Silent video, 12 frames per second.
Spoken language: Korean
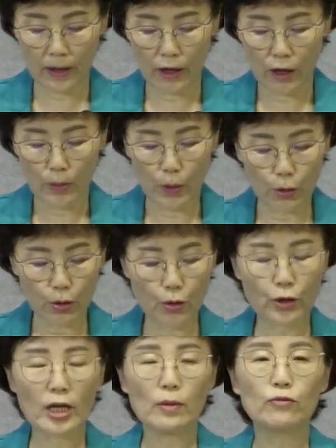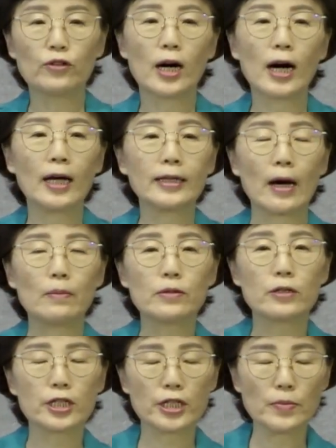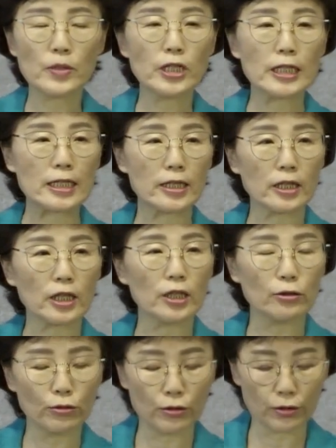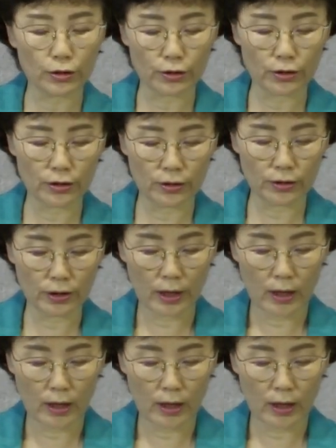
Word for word: 포도원의 무화과 나무를 심으신 이유는